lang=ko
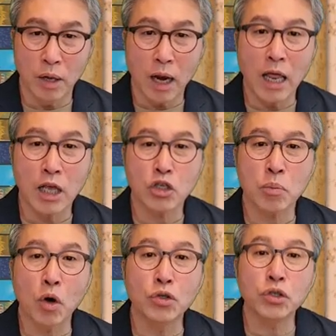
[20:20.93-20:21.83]

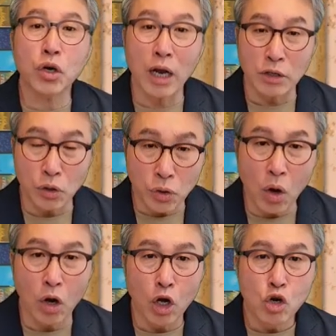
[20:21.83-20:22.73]
하나님께서 먼저
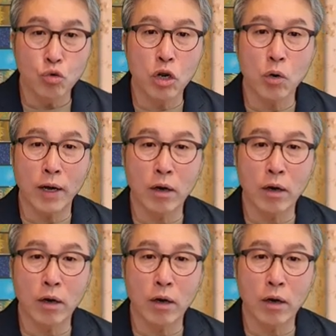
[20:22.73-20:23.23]
나서서 우리로